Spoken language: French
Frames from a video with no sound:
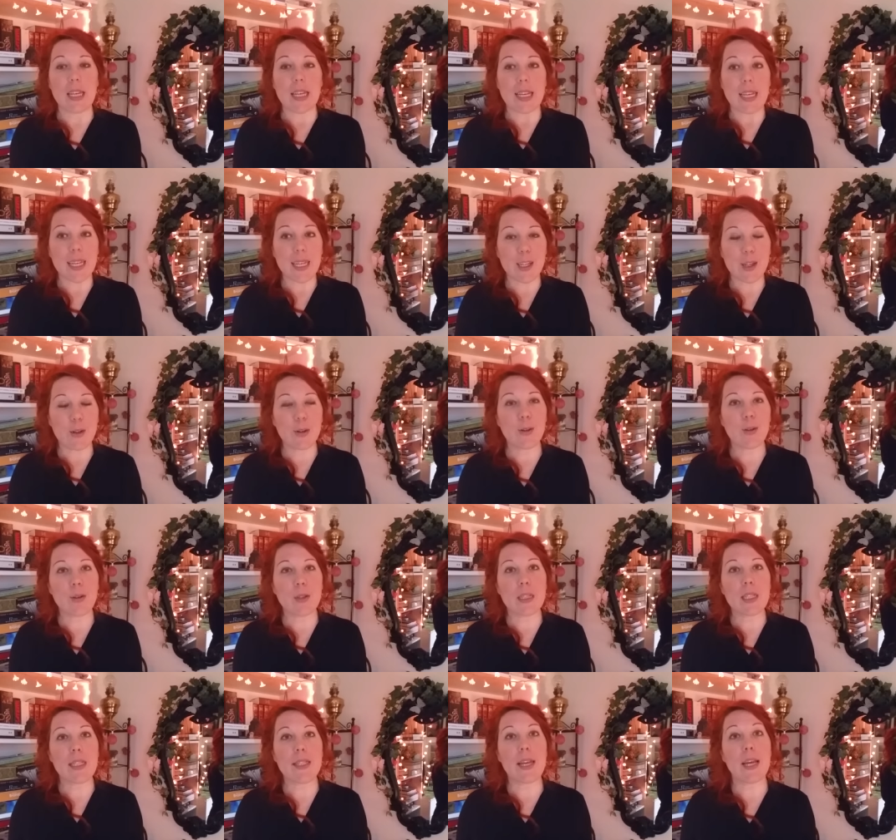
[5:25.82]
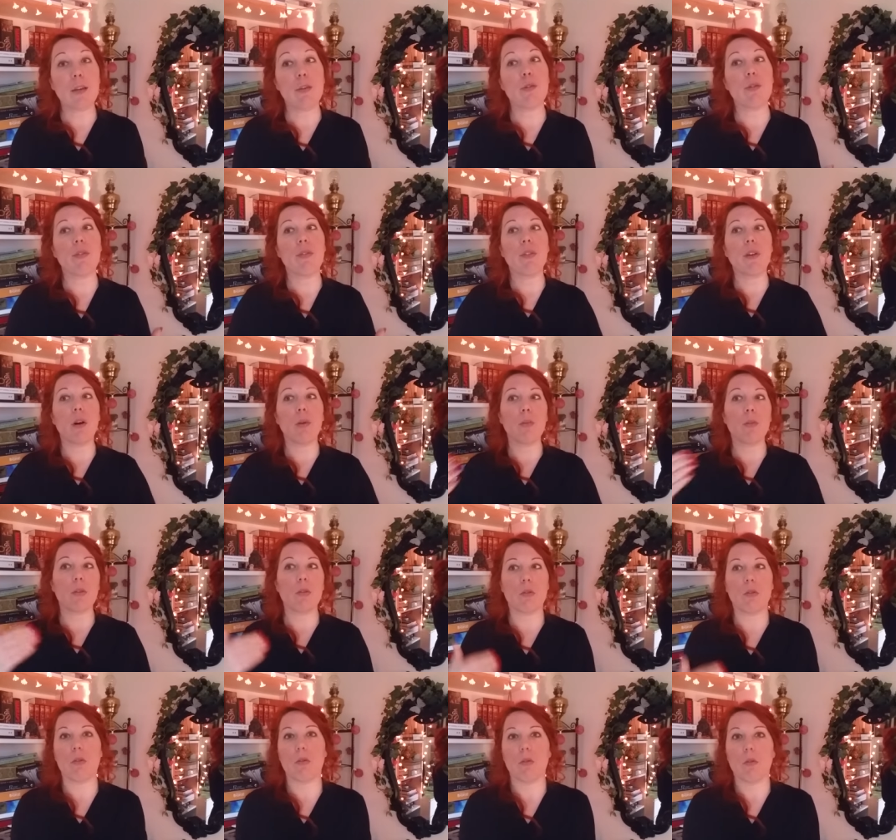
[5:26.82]
Et qu'il y a une forme
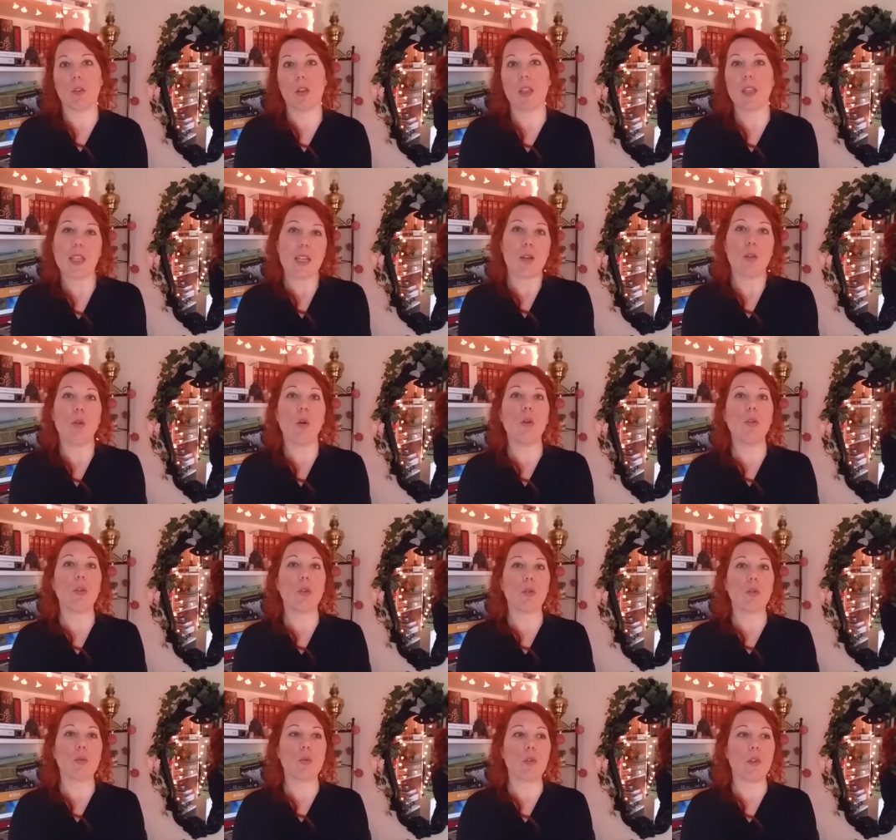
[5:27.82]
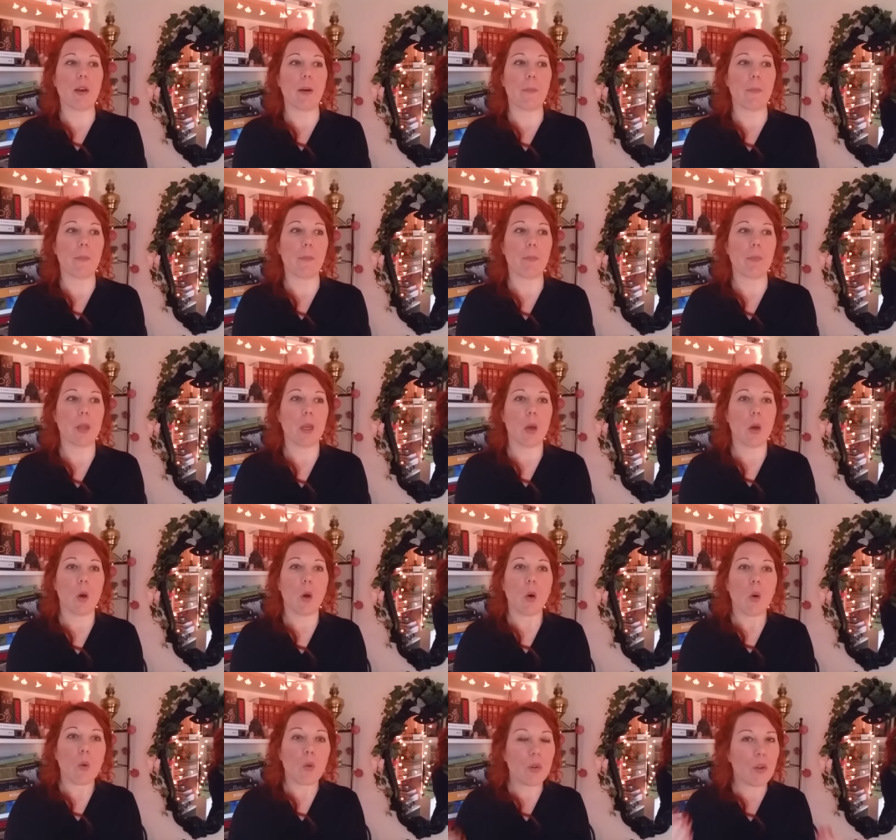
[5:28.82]
d'ego dans tout ça.
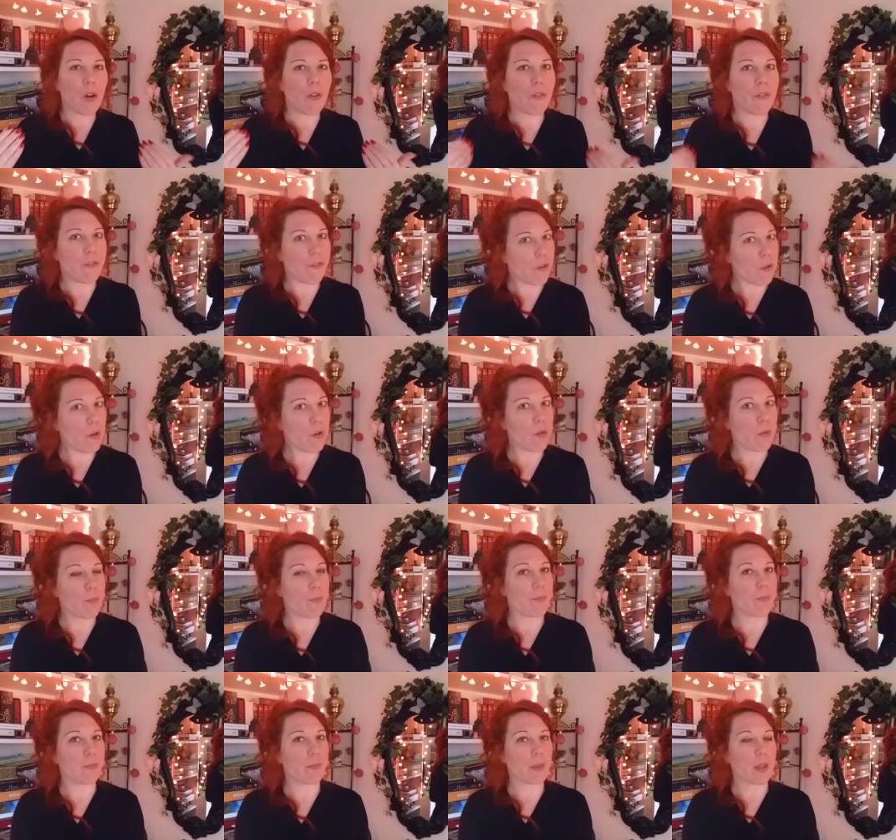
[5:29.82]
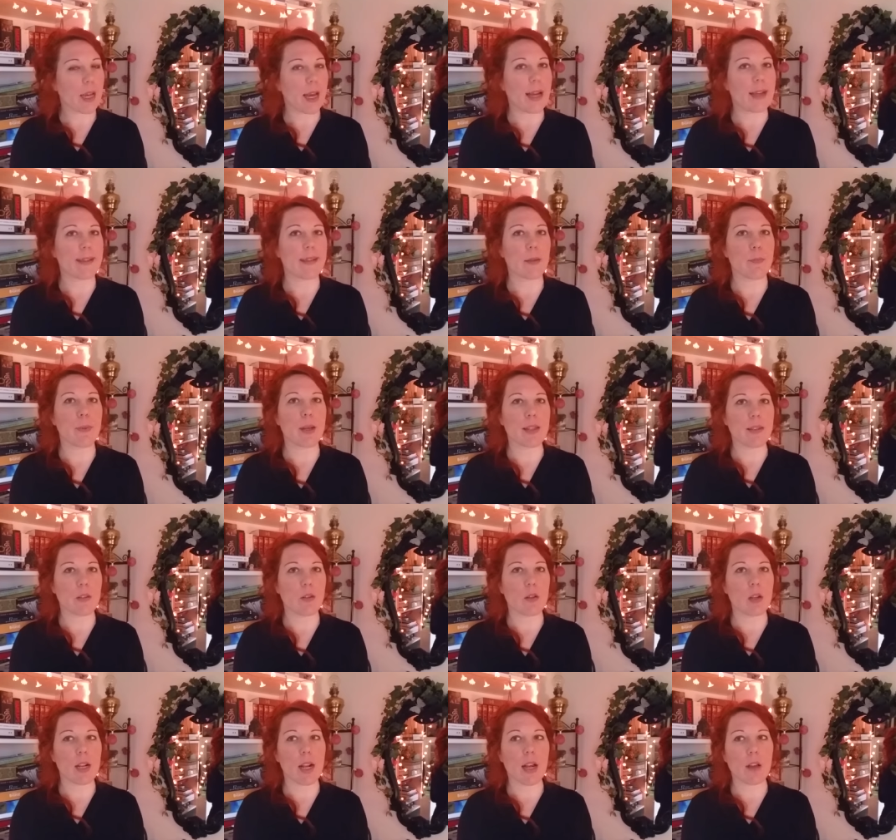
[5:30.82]
On en veut à ces
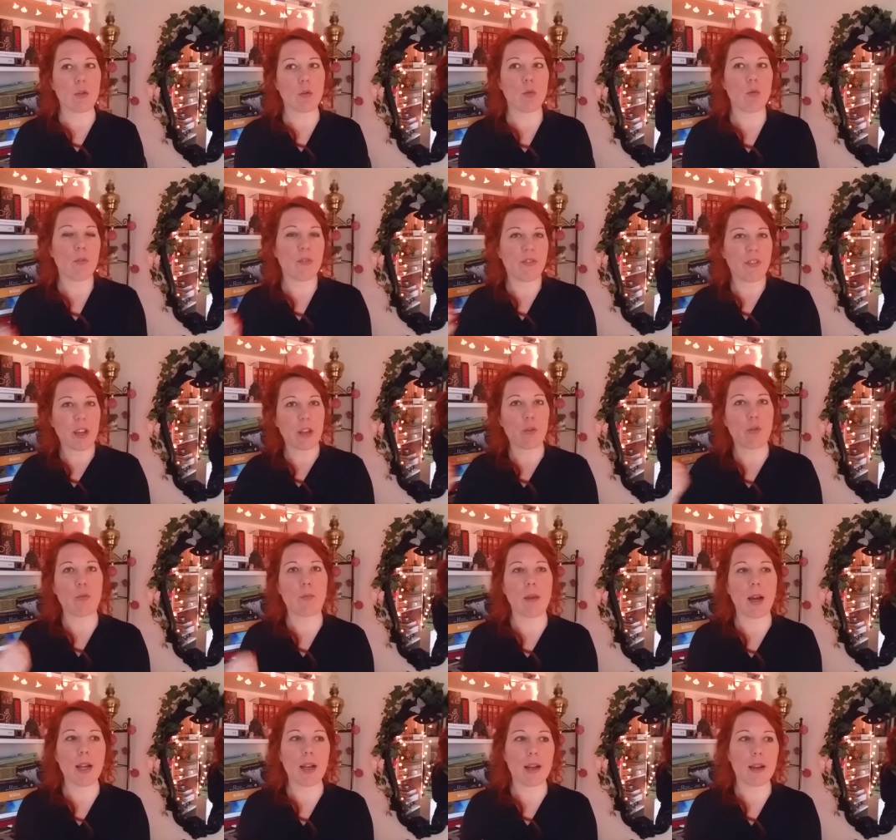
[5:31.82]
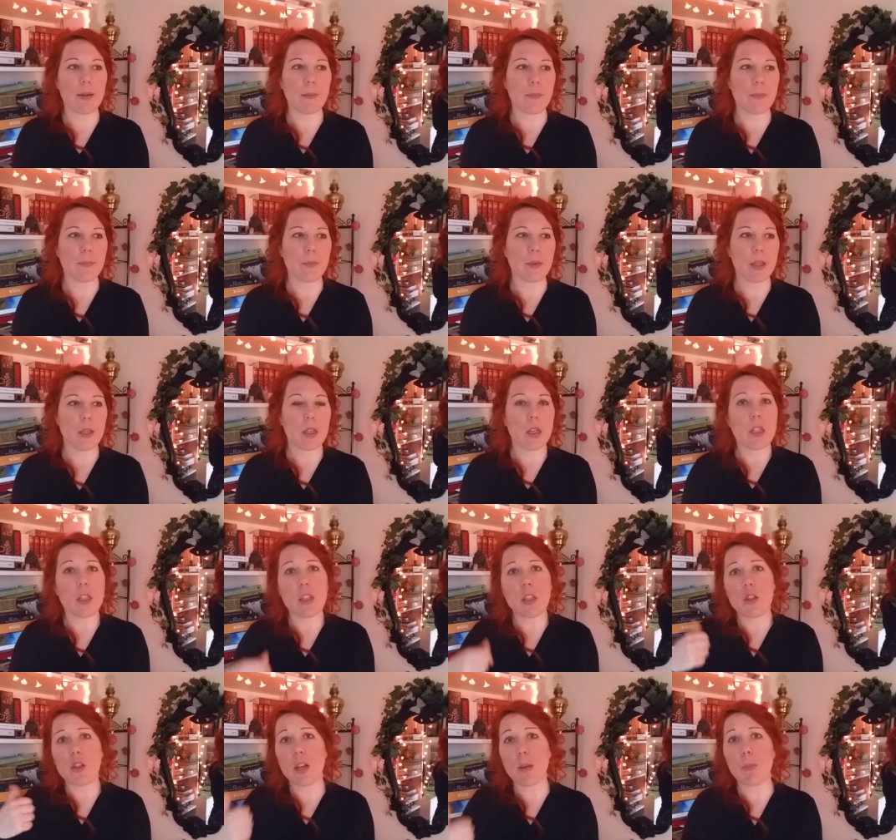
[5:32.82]
personnes-là de nous faire du mal,
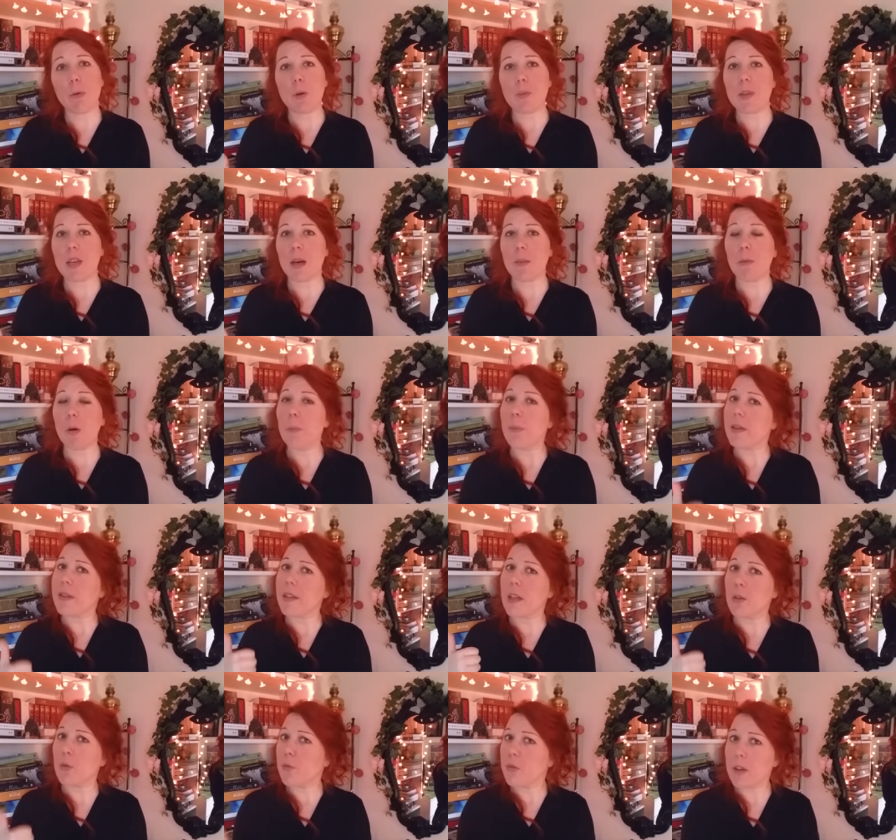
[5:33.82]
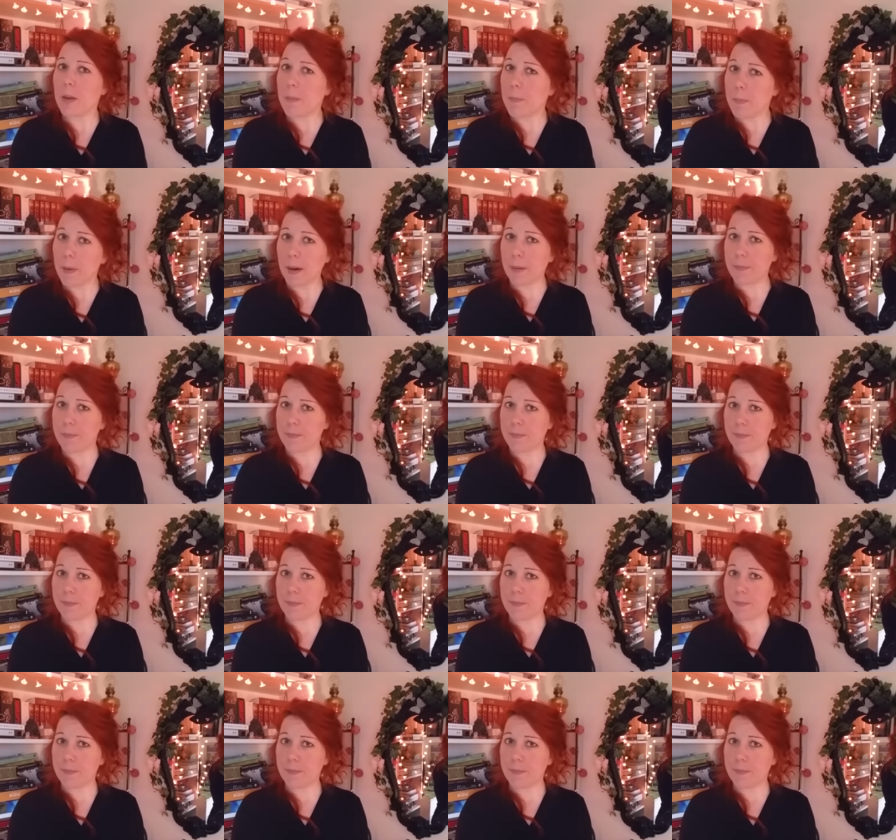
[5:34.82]
déjà premièrement parce qu'elles ne nous aiment pas.